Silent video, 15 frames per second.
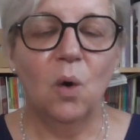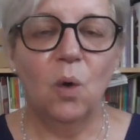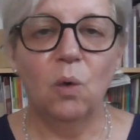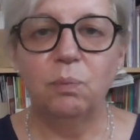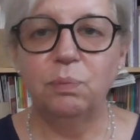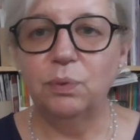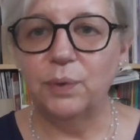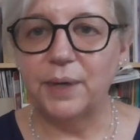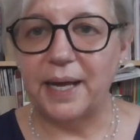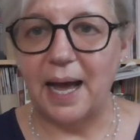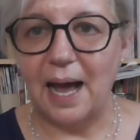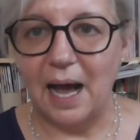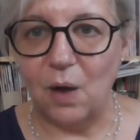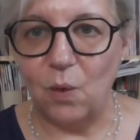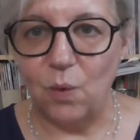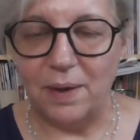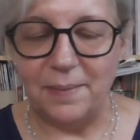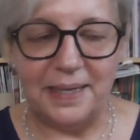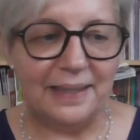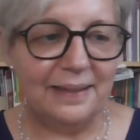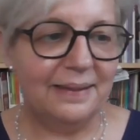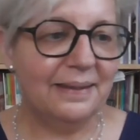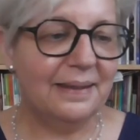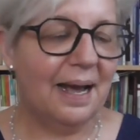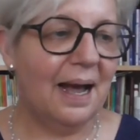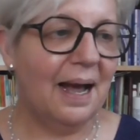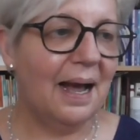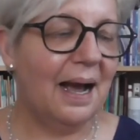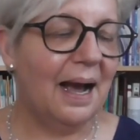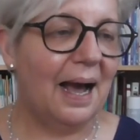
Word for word: oppure acqua e menta,